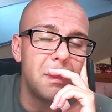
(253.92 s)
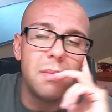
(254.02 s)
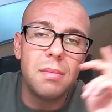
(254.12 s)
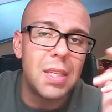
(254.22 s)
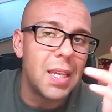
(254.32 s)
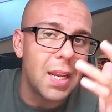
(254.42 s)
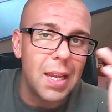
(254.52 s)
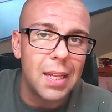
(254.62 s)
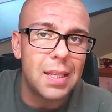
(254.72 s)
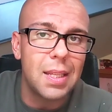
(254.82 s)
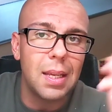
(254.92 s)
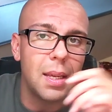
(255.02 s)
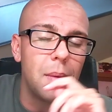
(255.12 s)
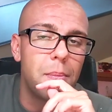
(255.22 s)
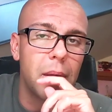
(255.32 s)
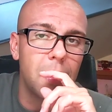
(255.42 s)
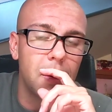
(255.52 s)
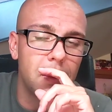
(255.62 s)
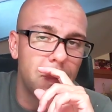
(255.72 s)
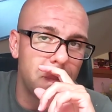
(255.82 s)
diritti,
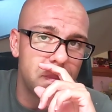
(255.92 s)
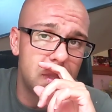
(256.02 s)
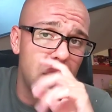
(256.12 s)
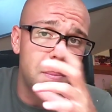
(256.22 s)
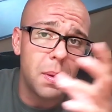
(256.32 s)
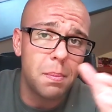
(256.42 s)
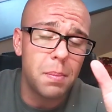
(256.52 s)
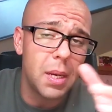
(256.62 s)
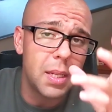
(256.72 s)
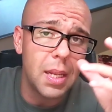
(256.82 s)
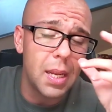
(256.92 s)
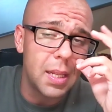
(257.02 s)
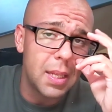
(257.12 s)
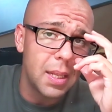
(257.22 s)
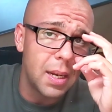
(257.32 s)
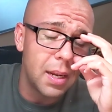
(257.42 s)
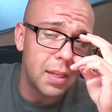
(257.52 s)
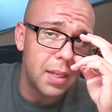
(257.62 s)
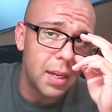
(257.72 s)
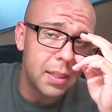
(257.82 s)
per, sì, per, per i diritti della,
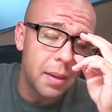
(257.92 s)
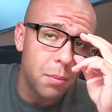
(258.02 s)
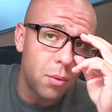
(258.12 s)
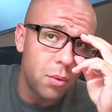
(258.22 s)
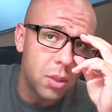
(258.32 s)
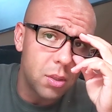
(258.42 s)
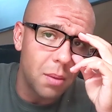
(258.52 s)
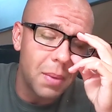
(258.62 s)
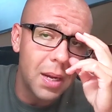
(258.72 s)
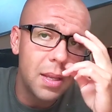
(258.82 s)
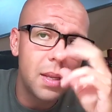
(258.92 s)
della, tribù, insomma,